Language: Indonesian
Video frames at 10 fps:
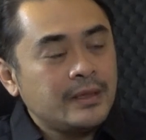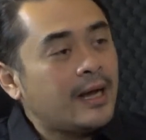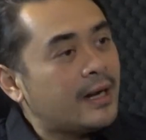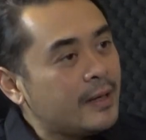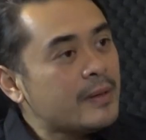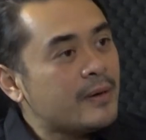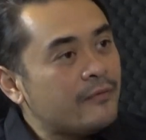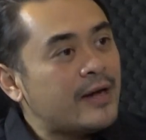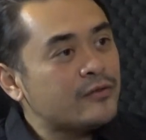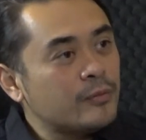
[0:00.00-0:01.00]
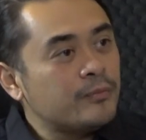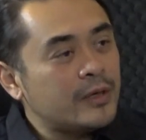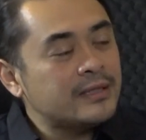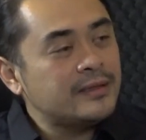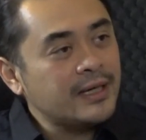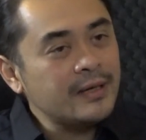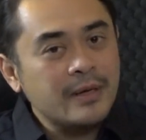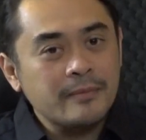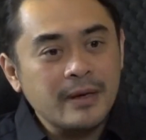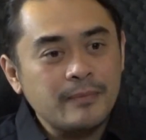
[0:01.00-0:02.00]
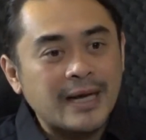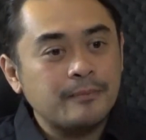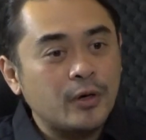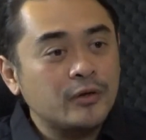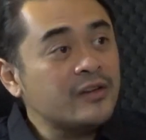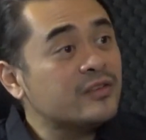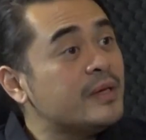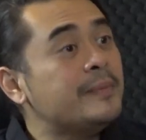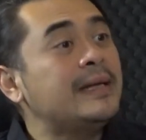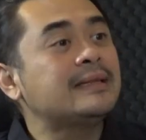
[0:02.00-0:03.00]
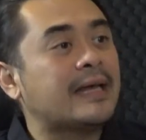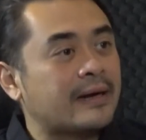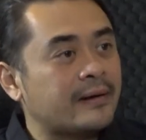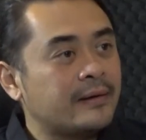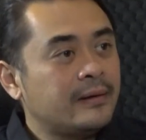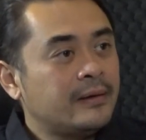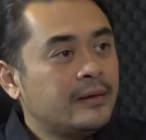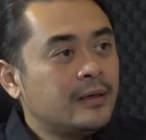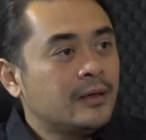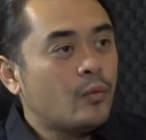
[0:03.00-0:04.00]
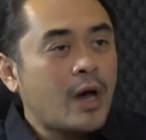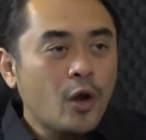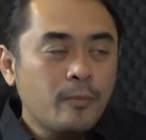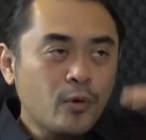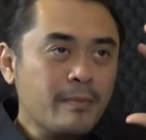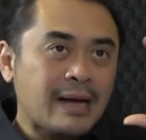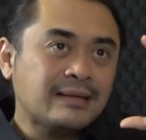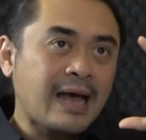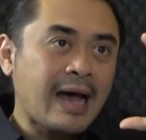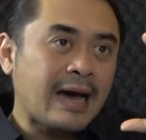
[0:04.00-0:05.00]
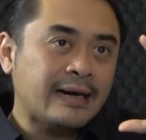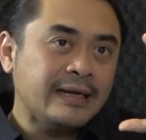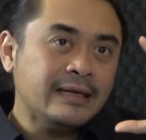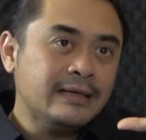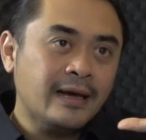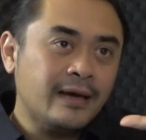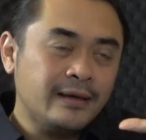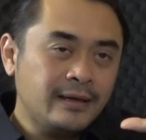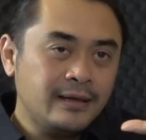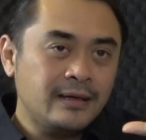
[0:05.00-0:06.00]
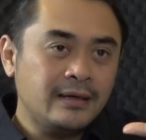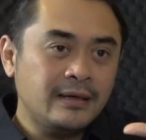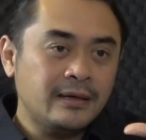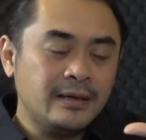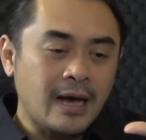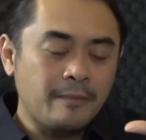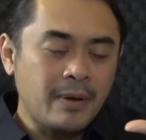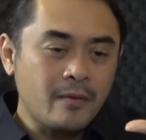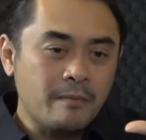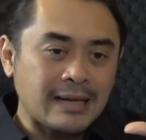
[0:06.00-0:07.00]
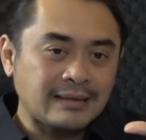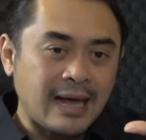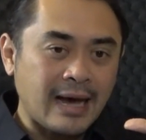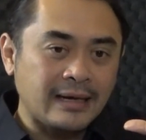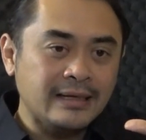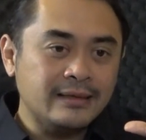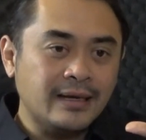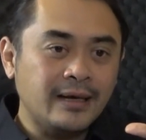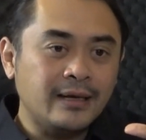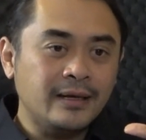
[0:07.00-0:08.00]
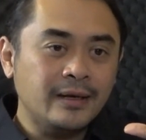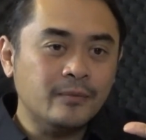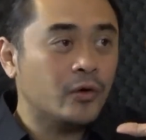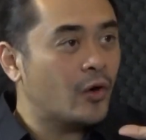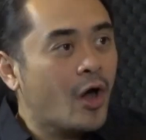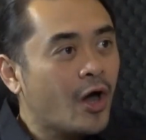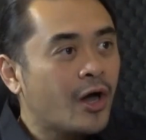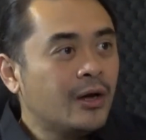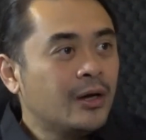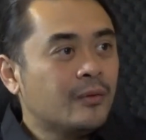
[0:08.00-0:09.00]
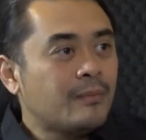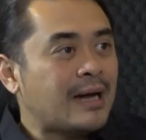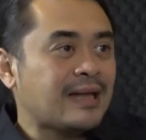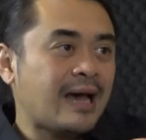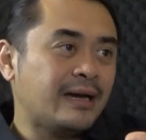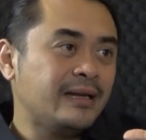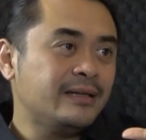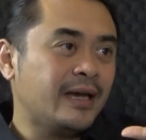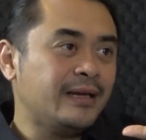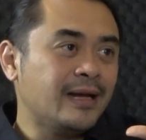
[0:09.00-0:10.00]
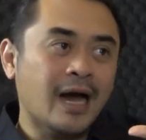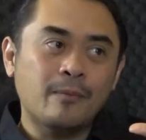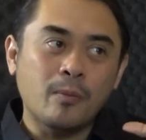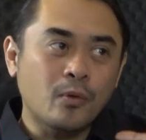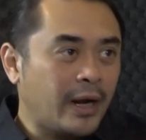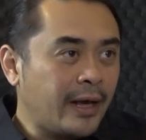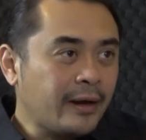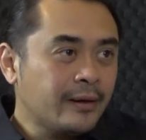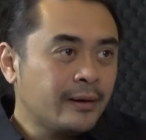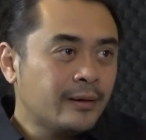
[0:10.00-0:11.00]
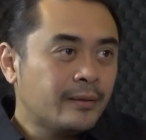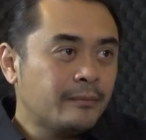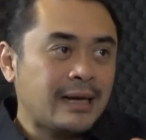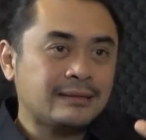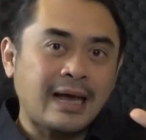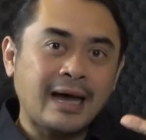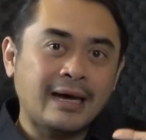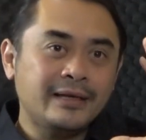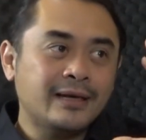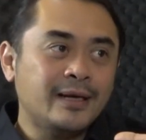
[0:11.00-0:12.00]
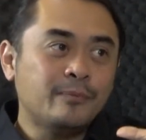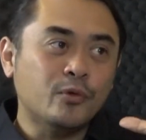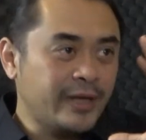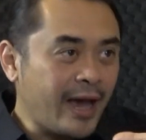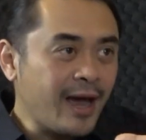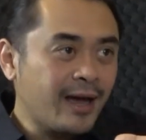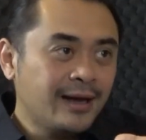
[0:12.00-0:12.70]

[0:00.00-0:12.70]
Ya karena memang fasum politik kan memang parpol itu kan semi militer. Ya. Walaupun mataharinya ini apa mataharinya ini bodoh, mm-hmm. mataharinya ini nggak populer, mm-hmm. mataharinya ini punya,